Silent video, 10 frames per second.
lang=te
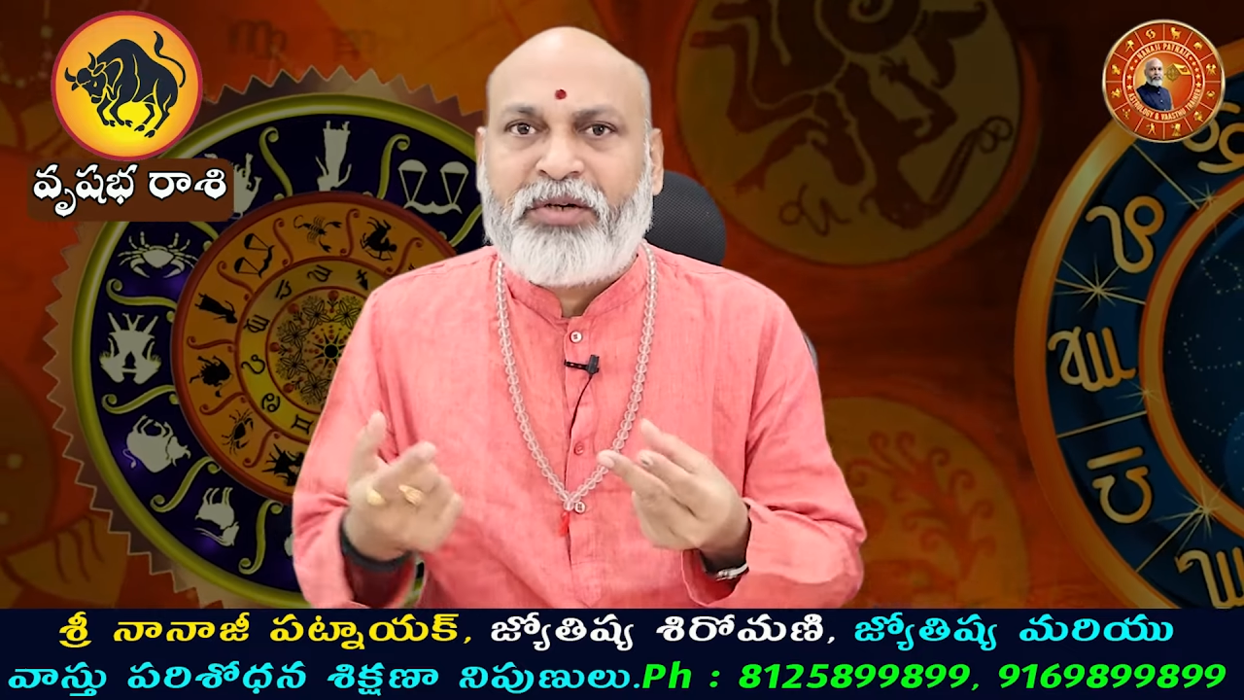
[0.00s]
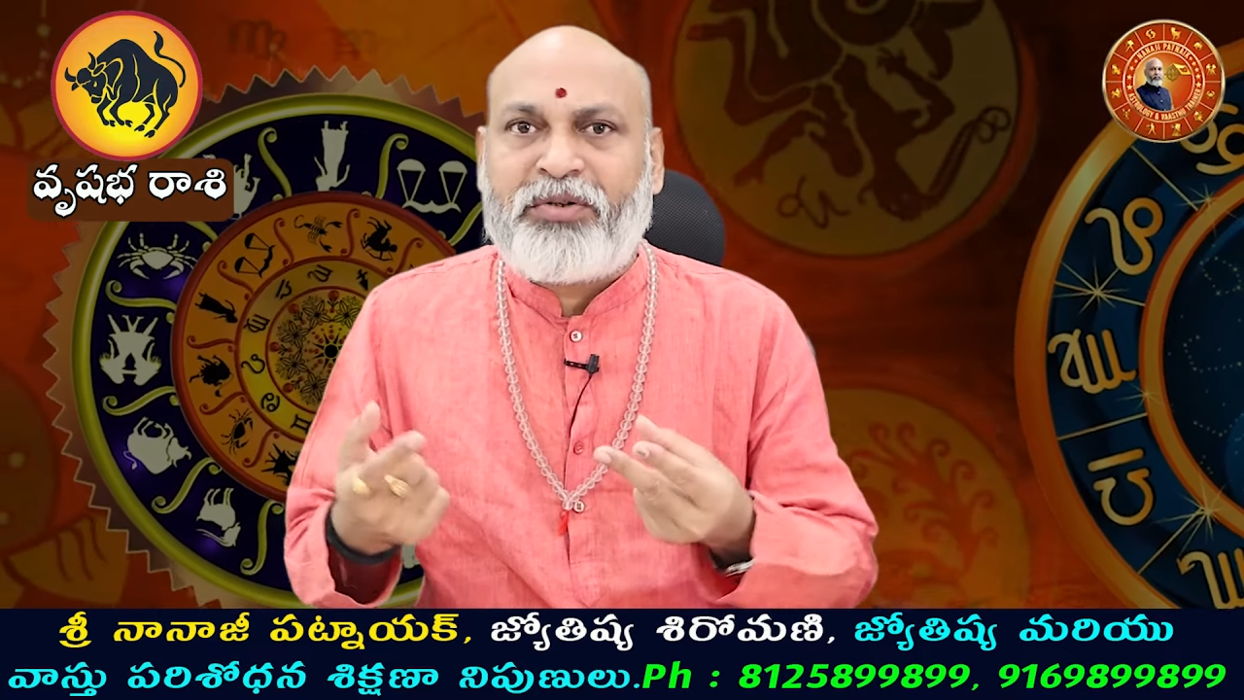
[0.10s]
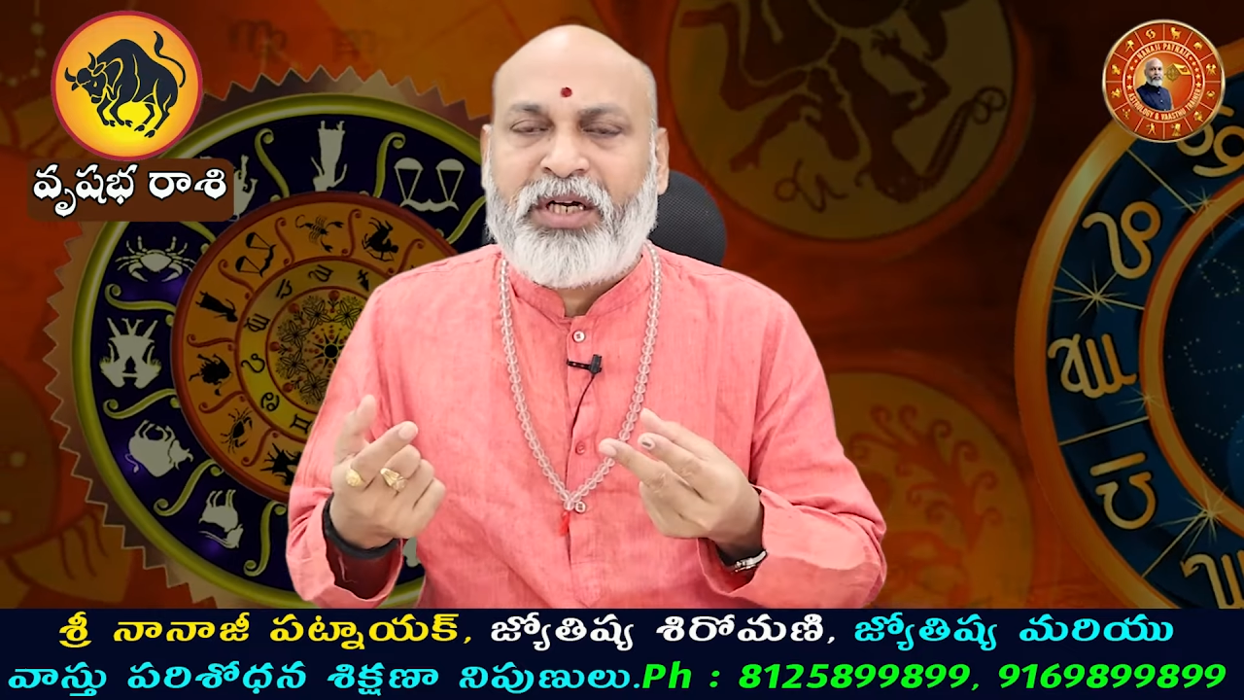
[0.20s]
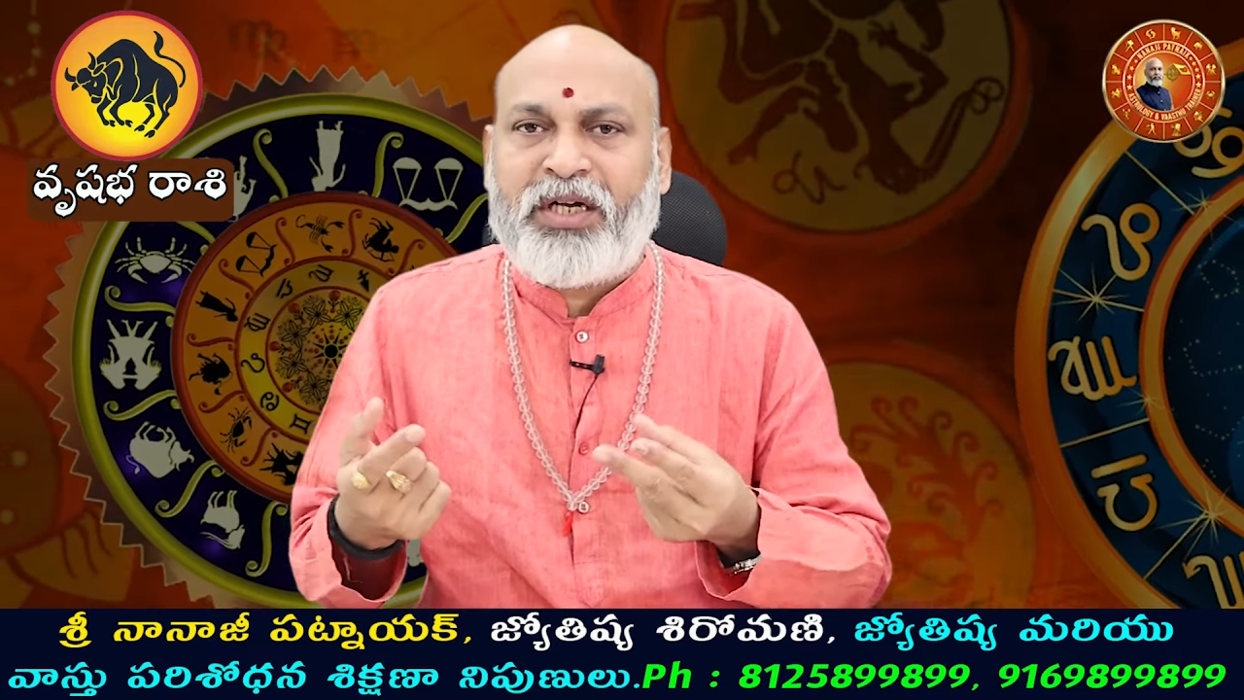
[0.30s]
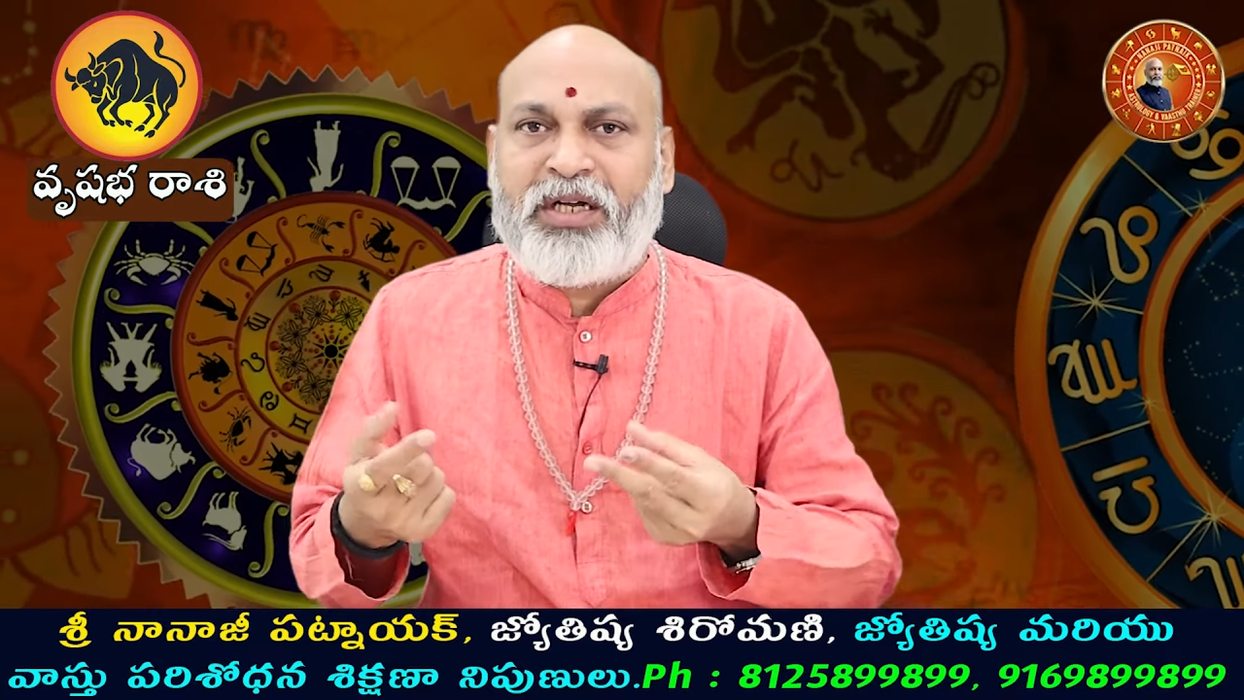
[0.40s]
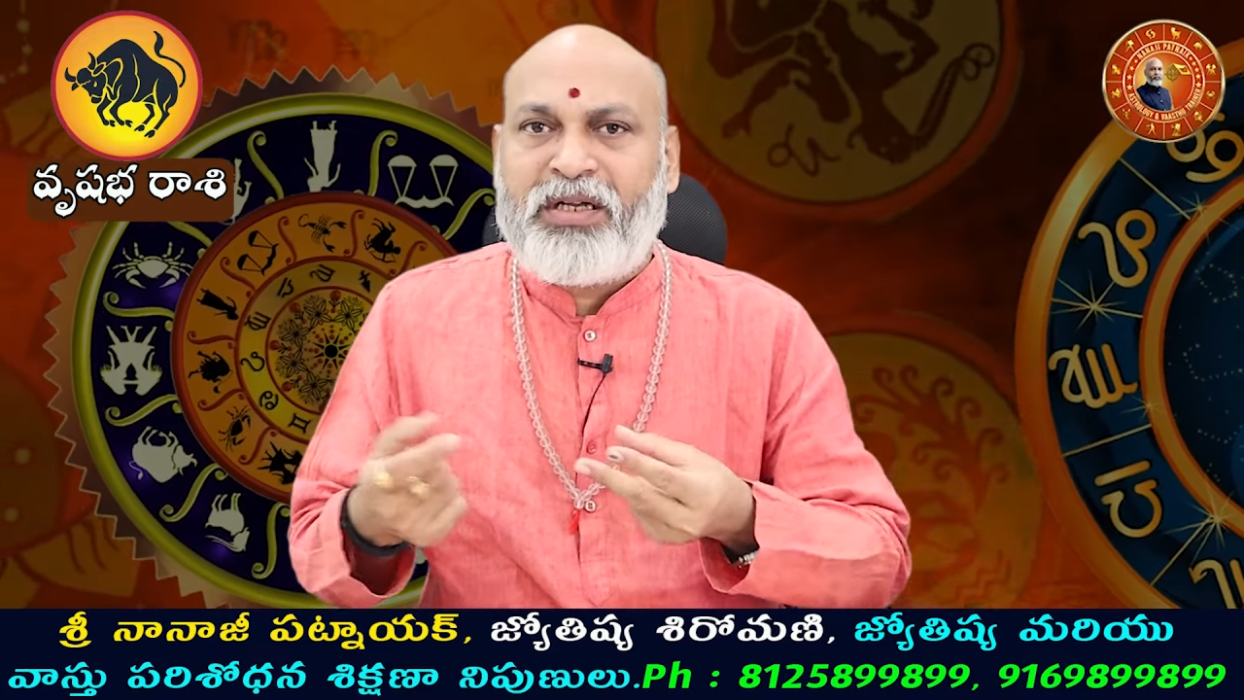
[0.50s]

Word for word: కాకుండా